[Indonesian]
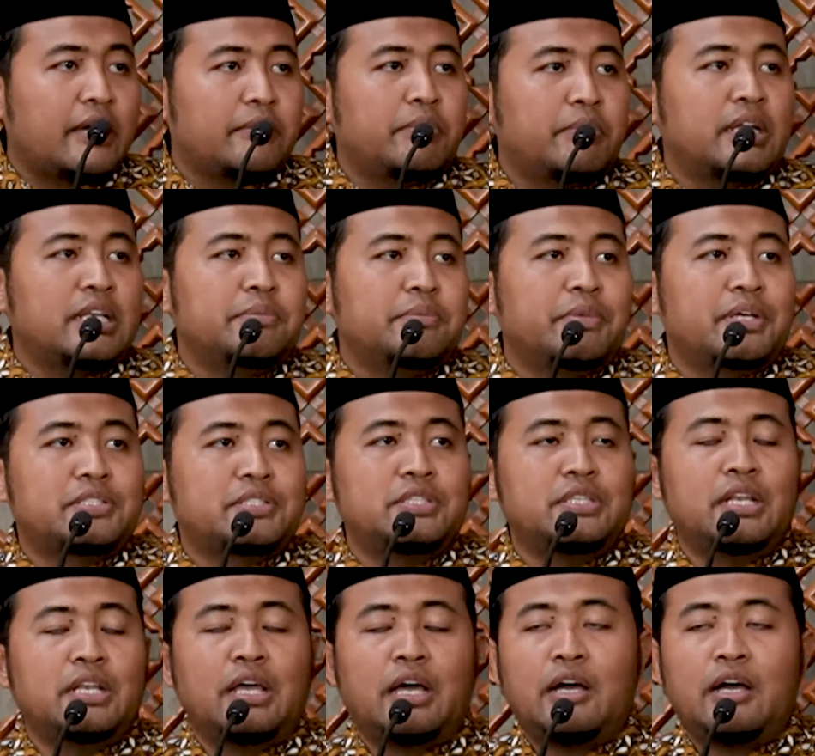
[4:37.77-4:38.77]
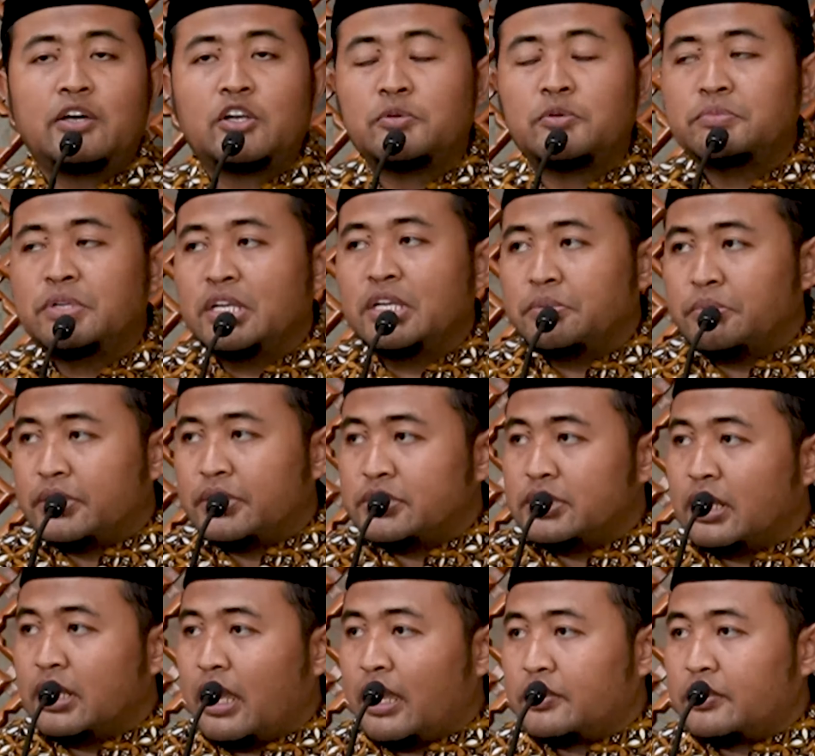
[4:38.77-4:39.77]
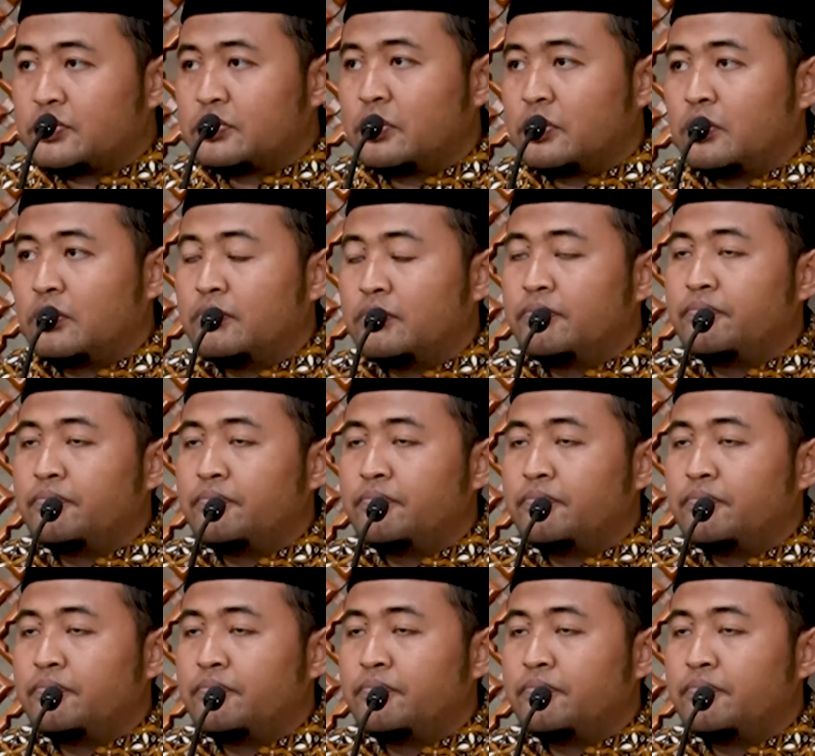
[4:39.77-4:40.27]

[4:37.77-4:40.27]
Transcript: Ka'bah di Masjidil Haram dan di Masjidil Aqsa.